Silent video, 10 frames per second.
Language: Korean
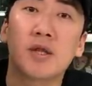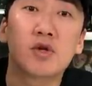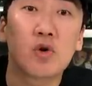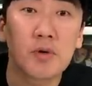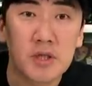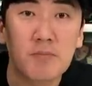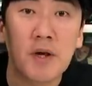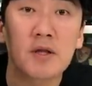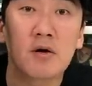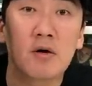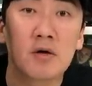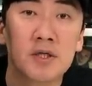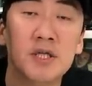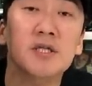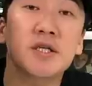랜드로버 디펜더
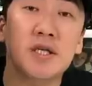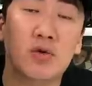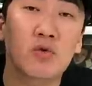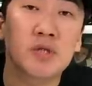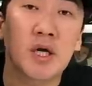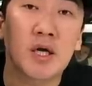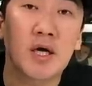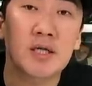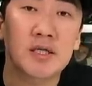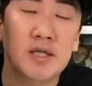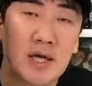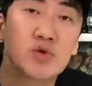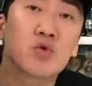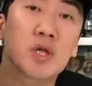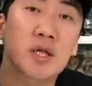실제 자동차가 사실
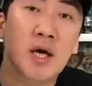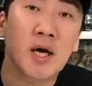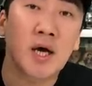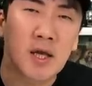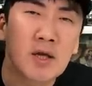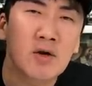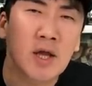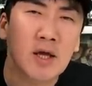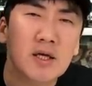단종됐다가 내년에